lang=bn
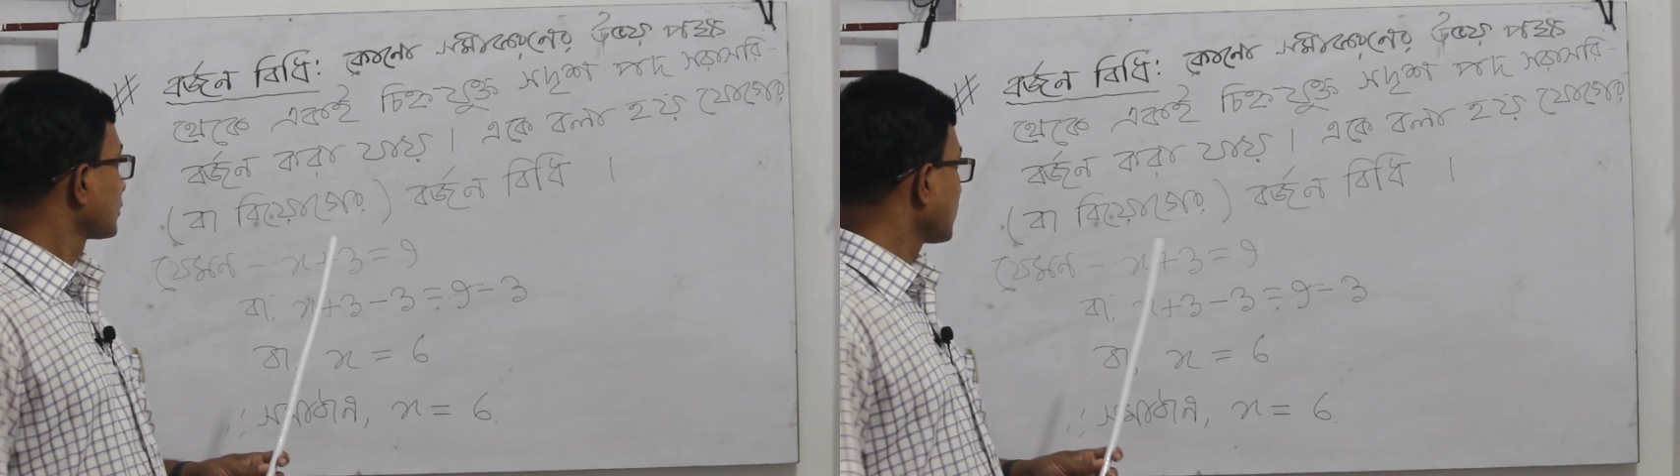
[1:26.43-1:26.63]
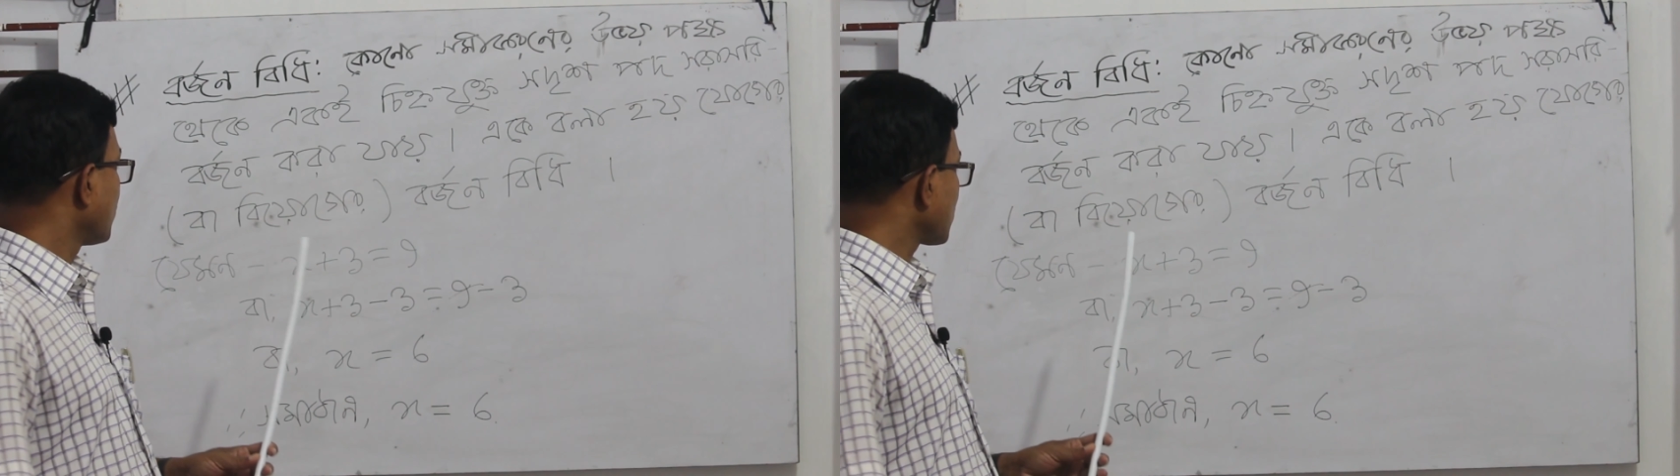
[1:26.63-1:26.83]

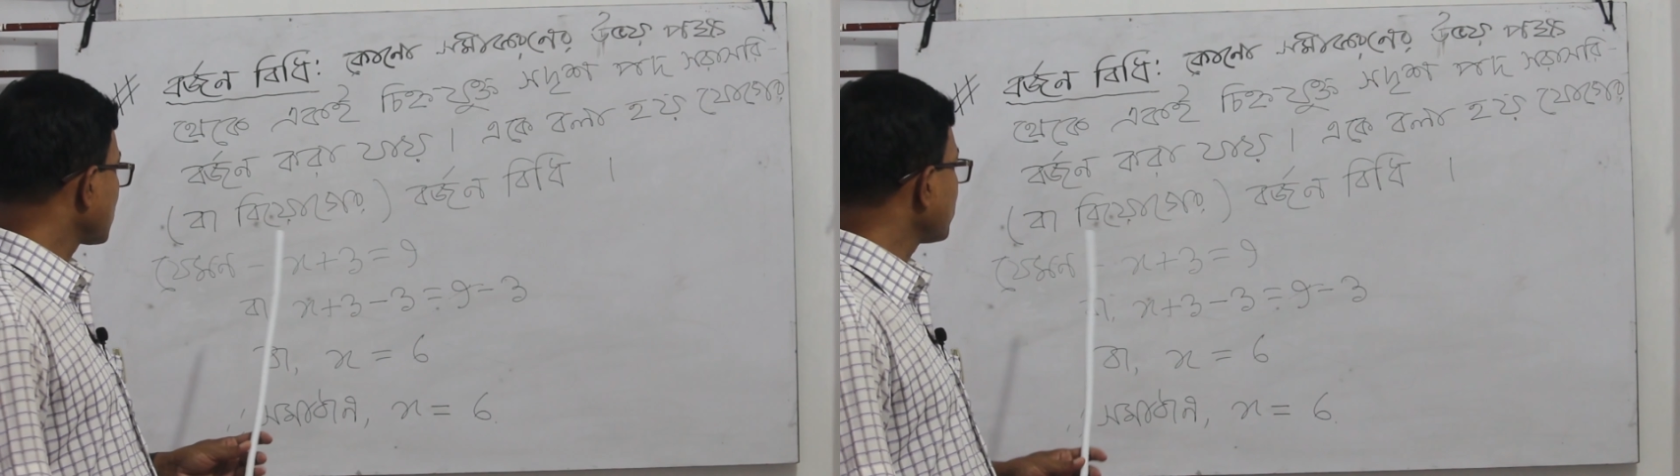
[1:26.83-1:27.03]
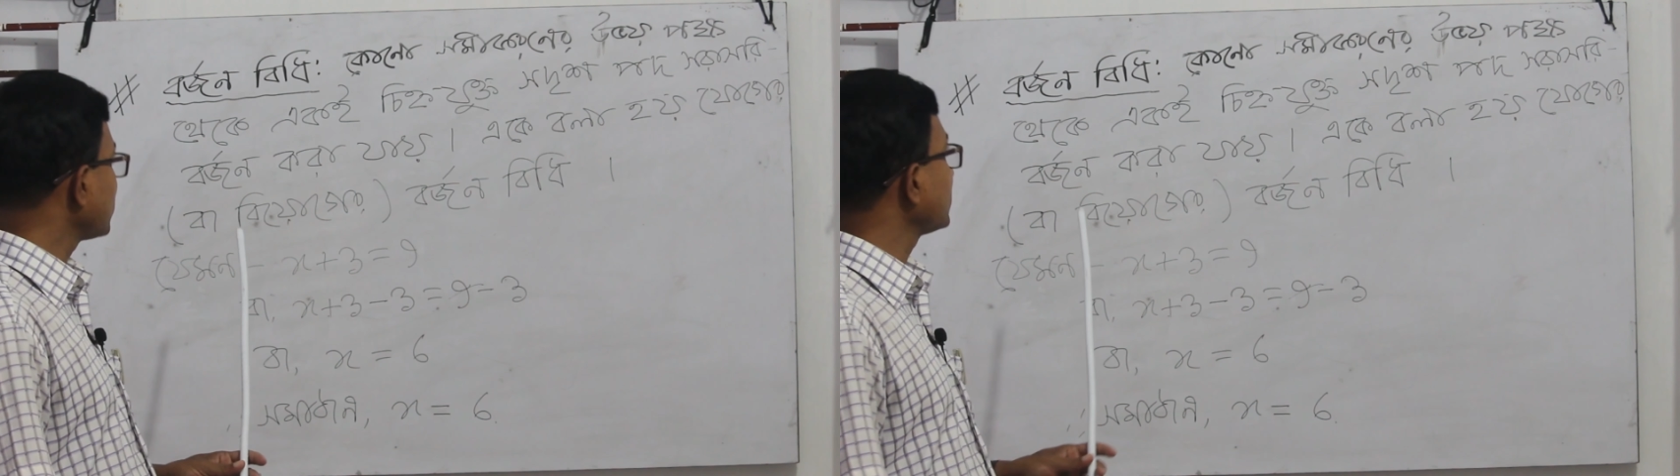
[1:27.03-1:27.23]
তো
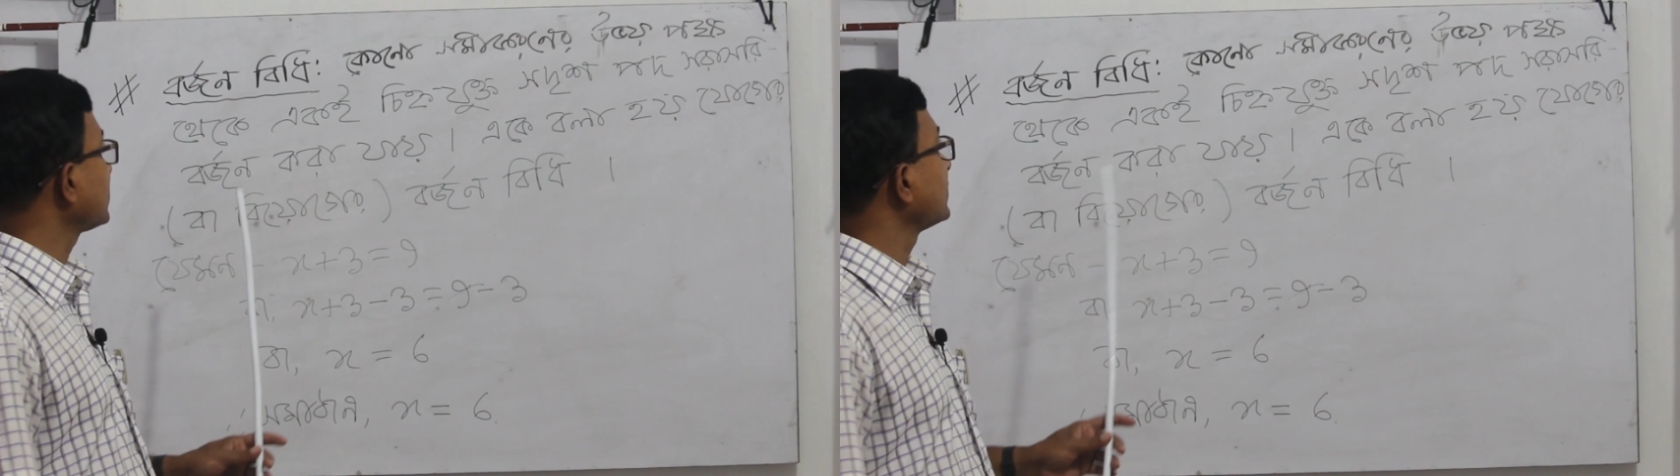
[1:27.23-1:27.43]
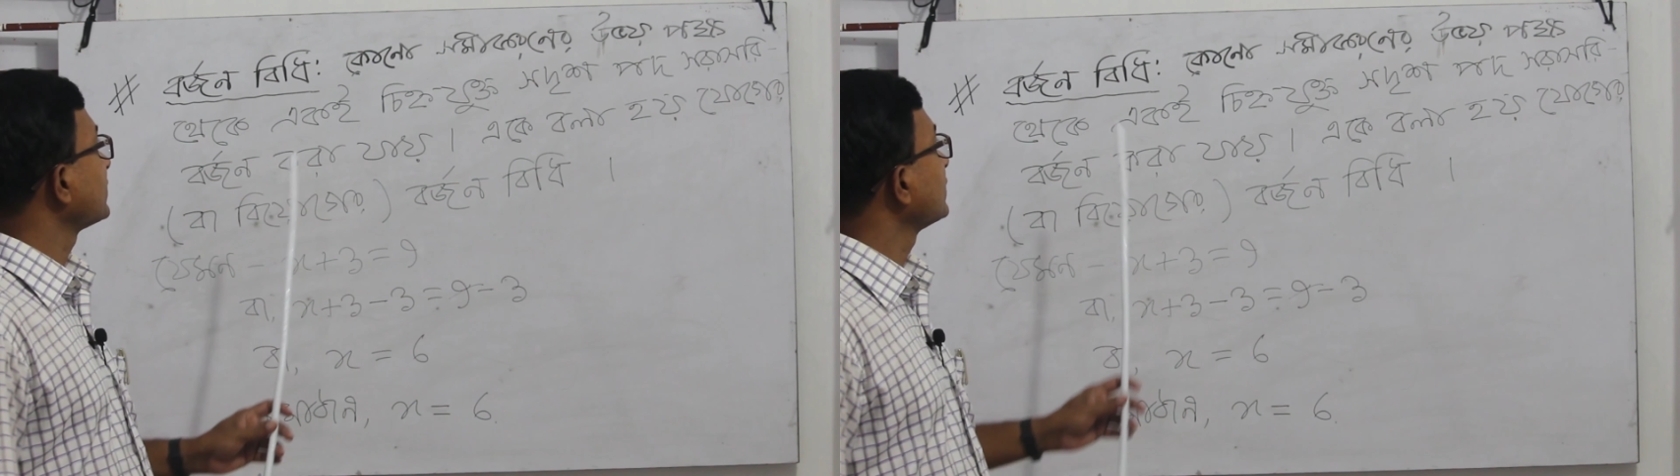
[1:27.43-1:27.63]
বর্জনবিধি
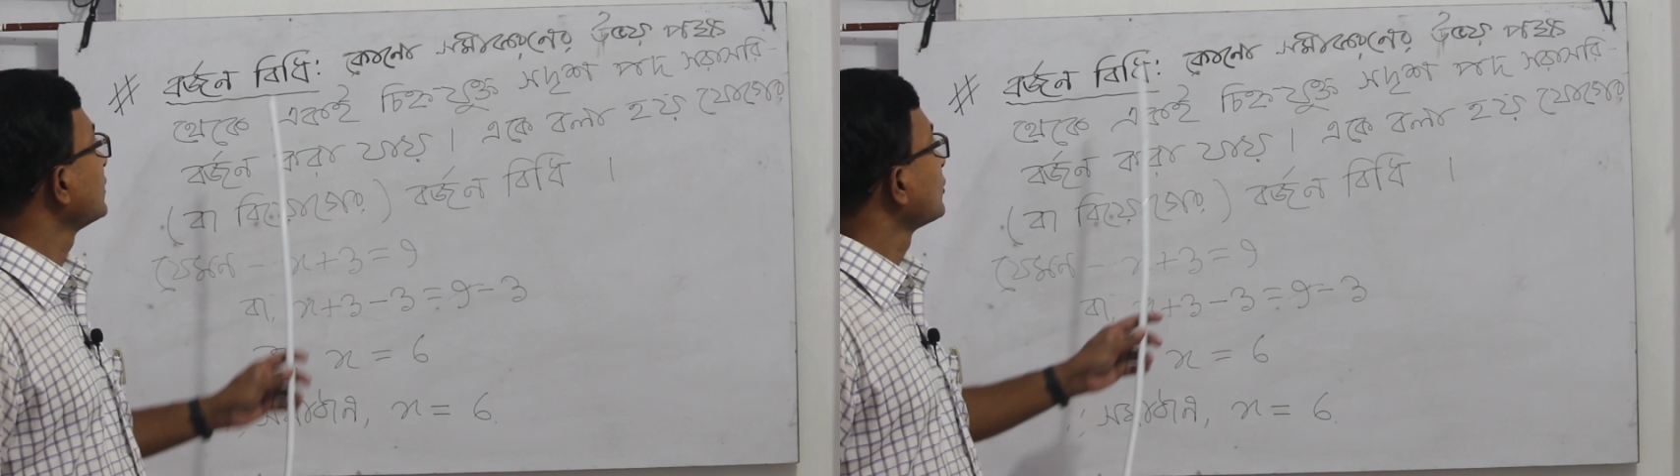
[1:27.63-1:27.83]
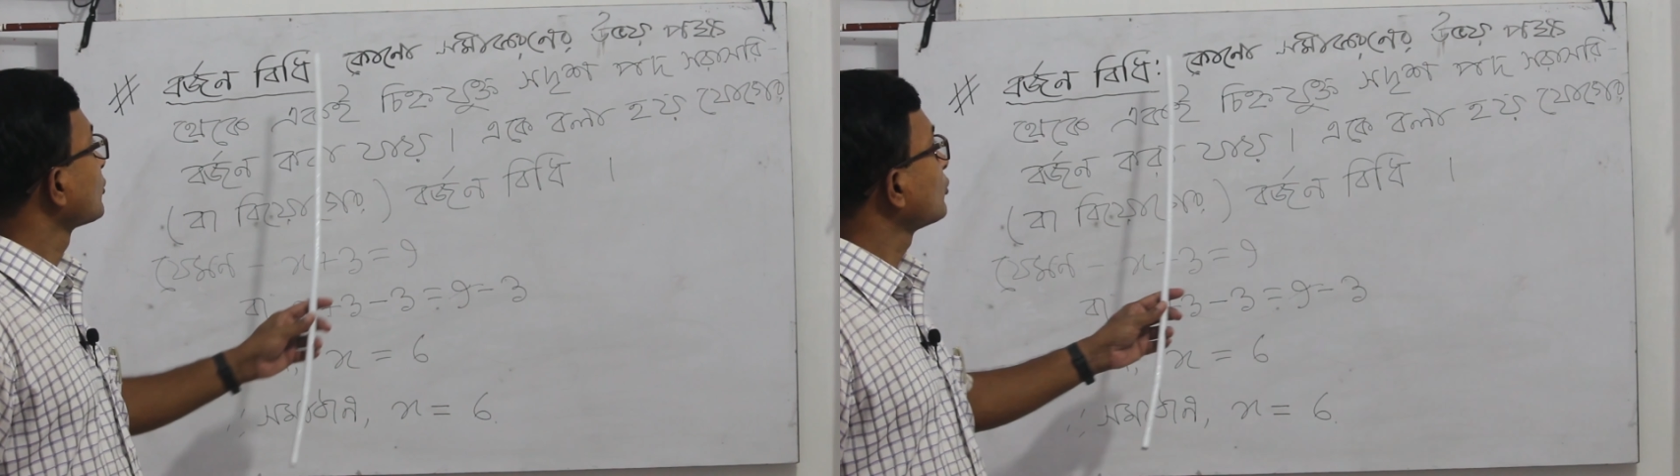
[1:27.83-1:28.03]
কী
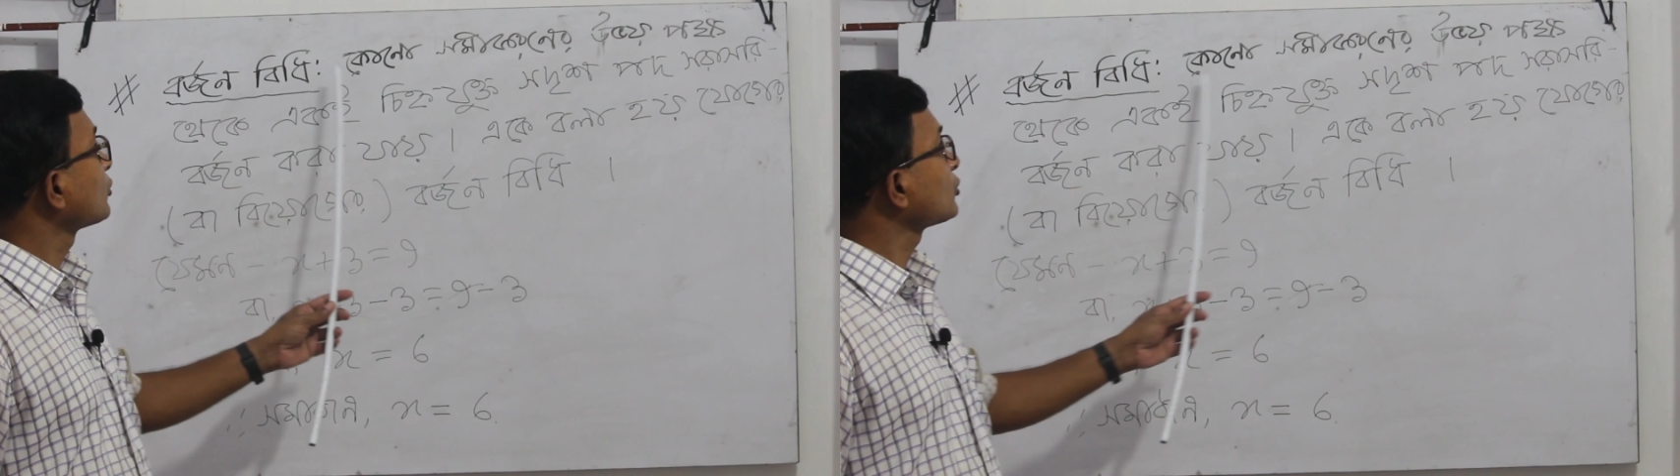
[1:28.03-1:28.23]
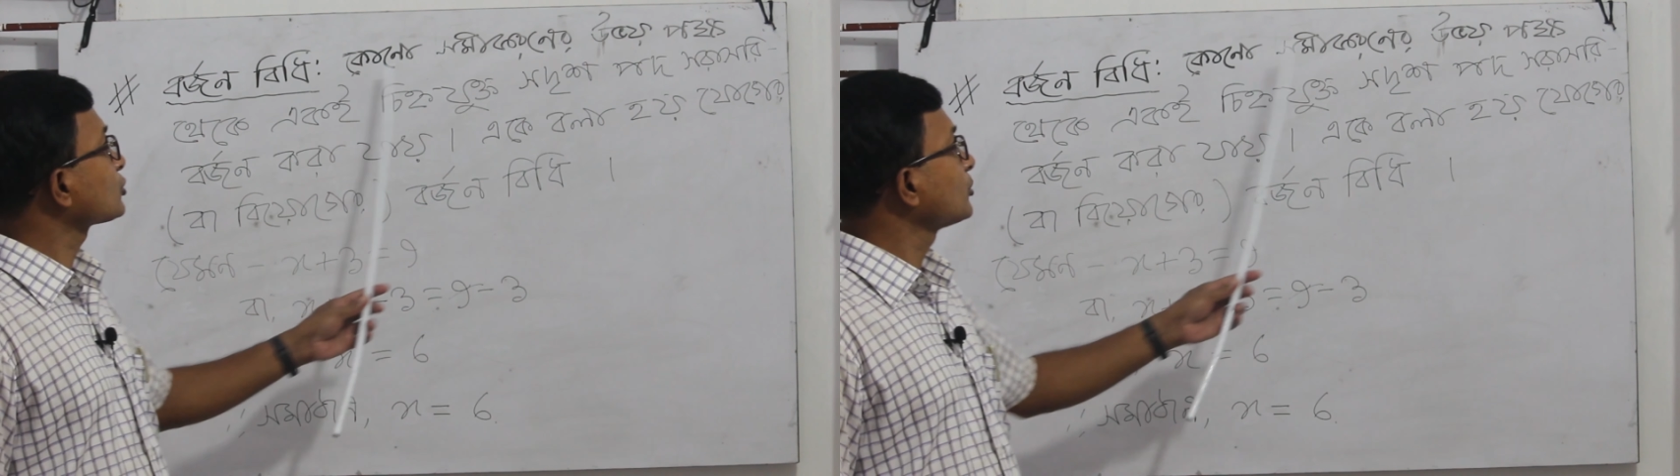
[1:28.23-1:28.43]
কোনো